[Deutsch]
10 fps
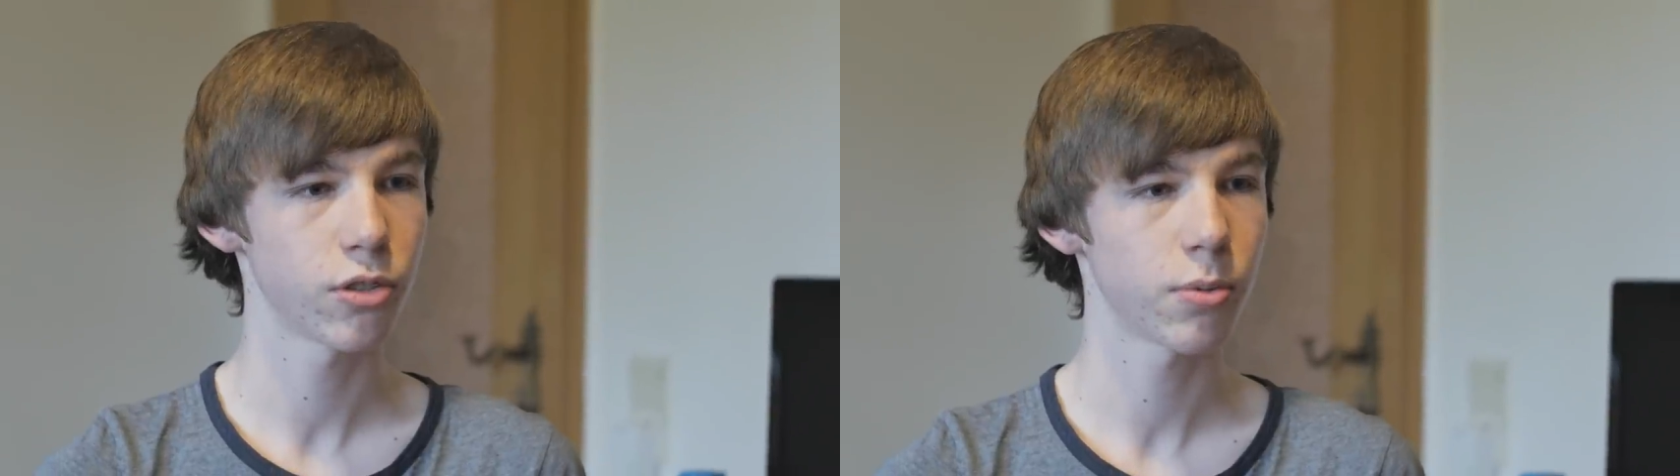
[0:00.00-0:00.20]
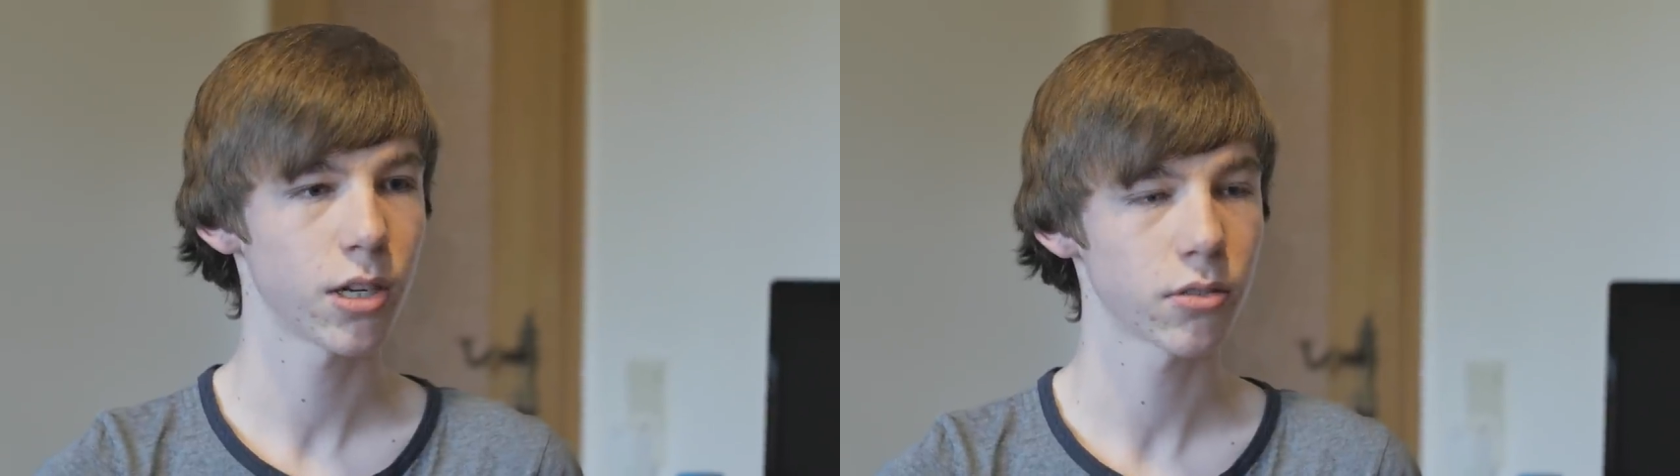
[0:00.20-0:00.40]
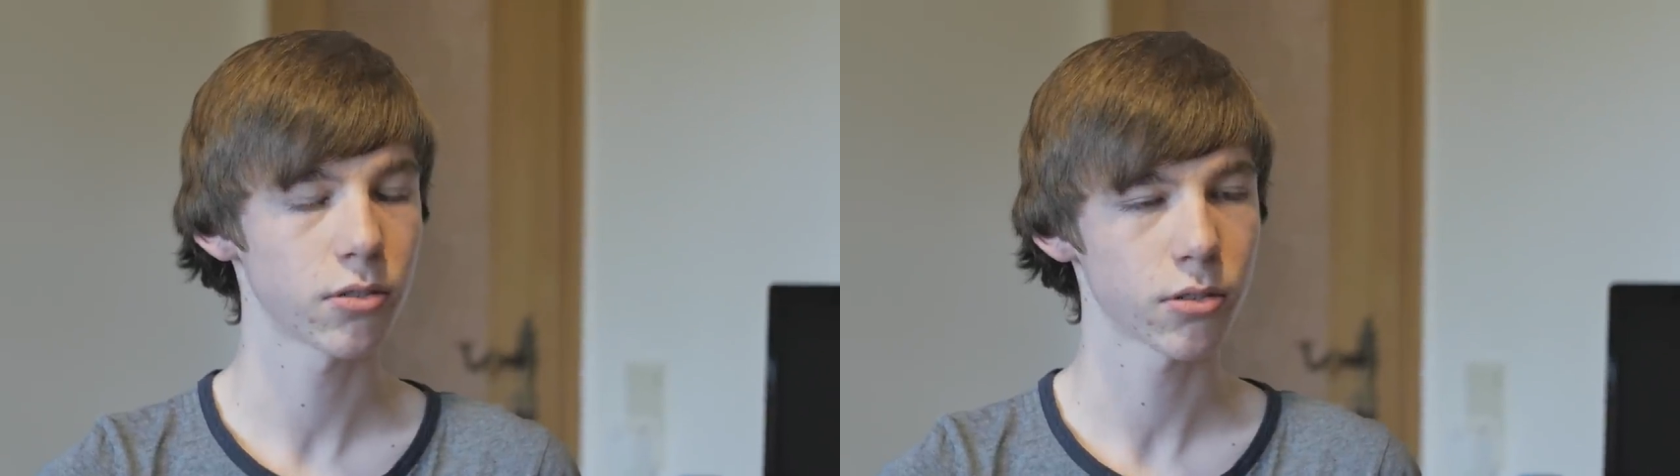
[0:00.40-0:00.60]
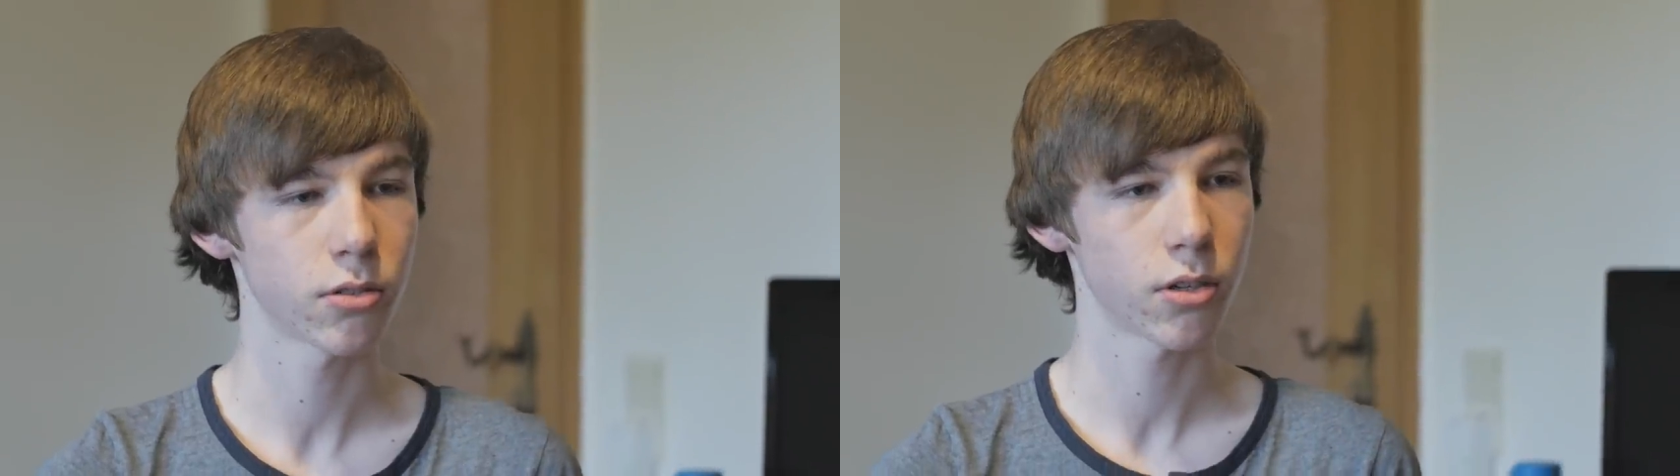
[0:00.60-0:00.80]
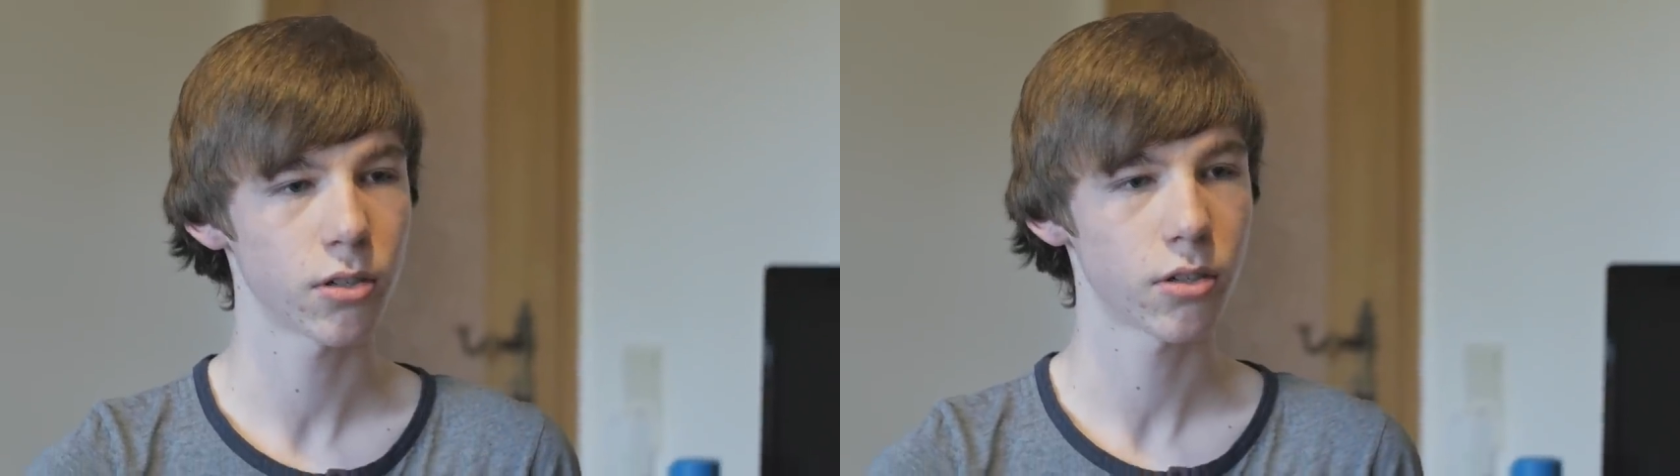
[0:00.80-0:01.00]
Spaß und ich
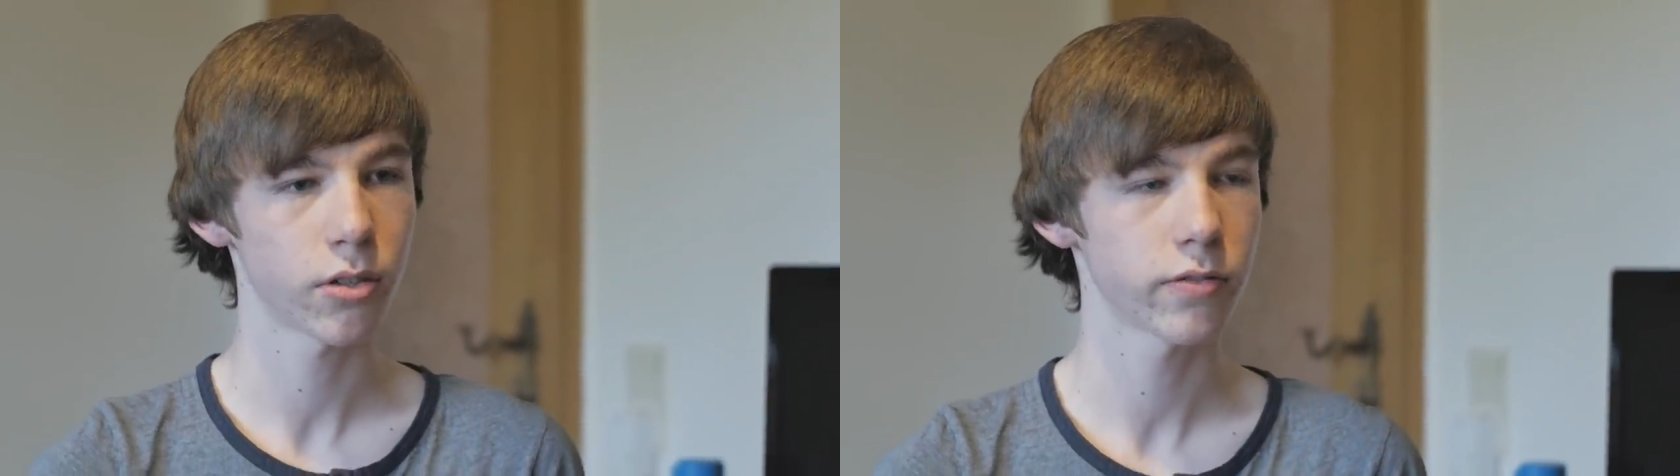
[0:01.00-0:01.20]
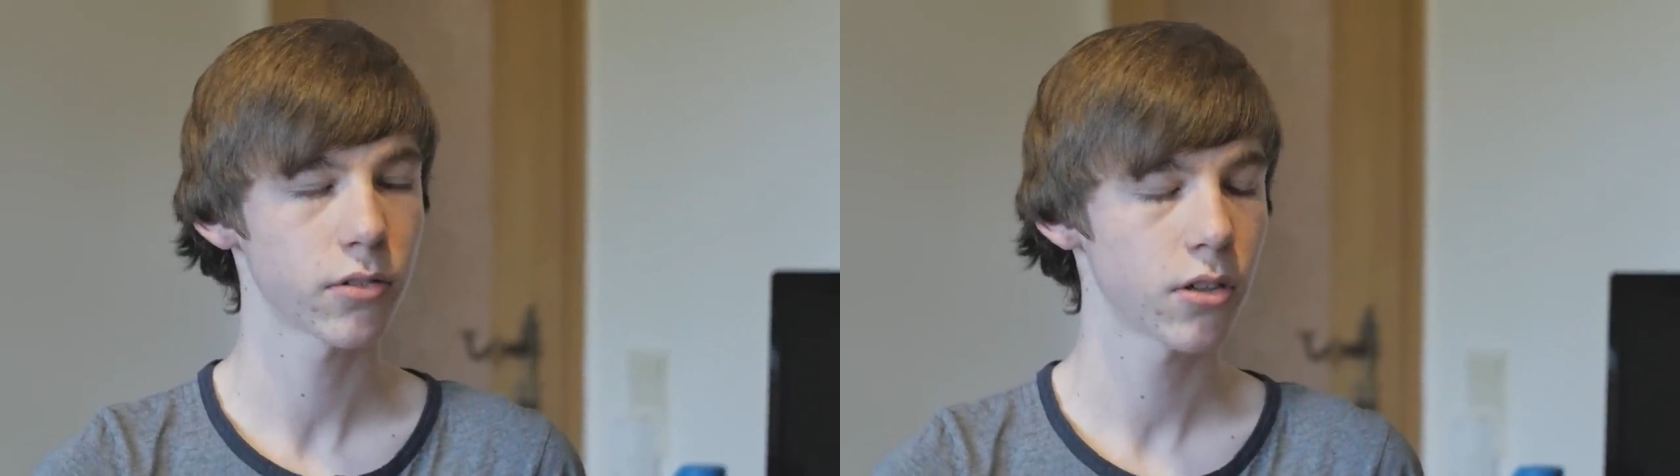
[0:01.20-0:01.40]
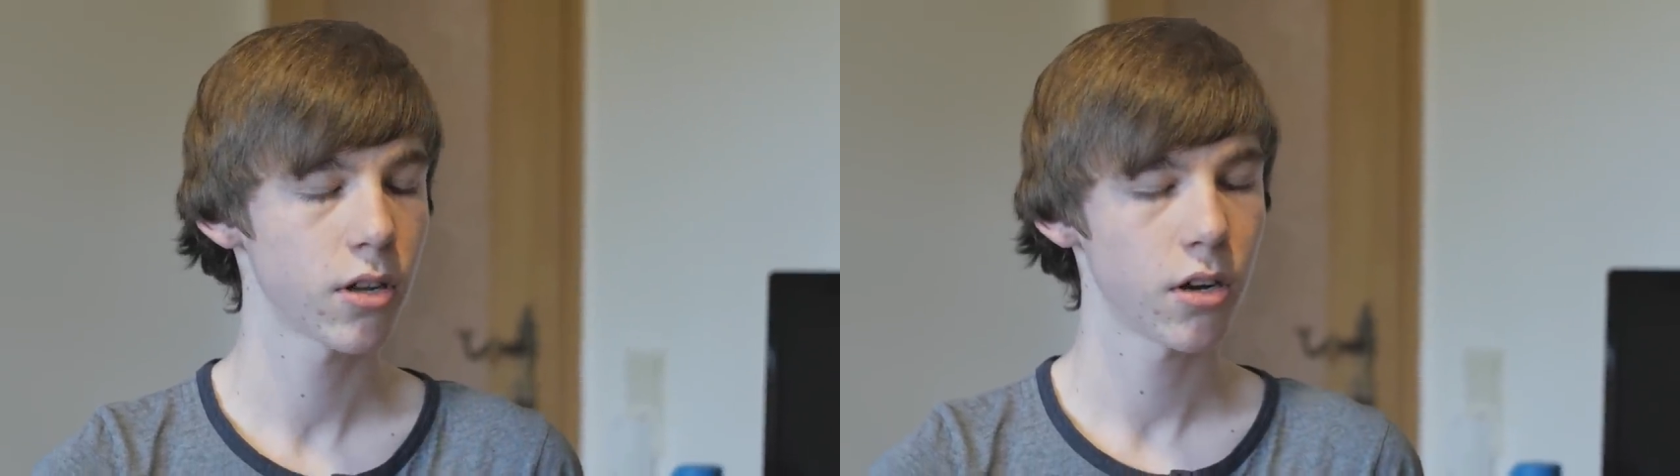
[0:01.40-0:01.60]
gucke auch oft